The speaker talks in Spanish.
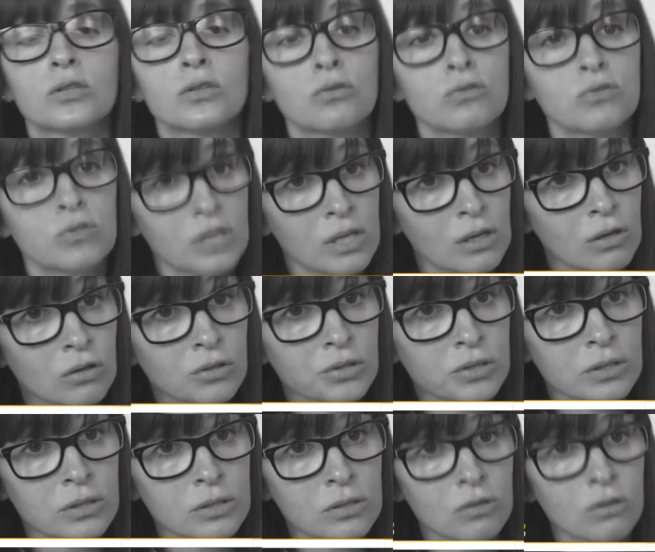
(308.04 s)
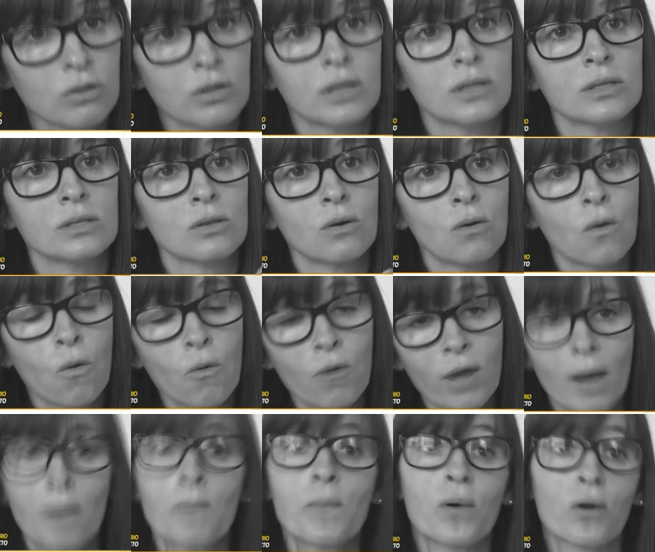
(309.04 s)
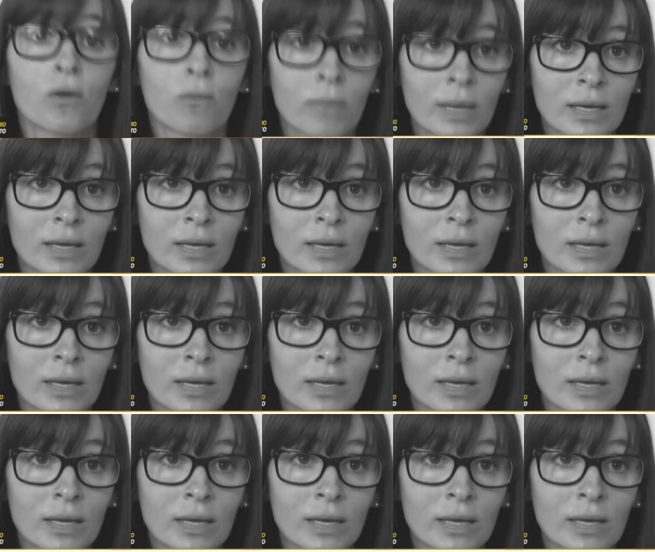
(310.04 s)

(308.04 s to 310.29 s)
Son cinco sesiones, una por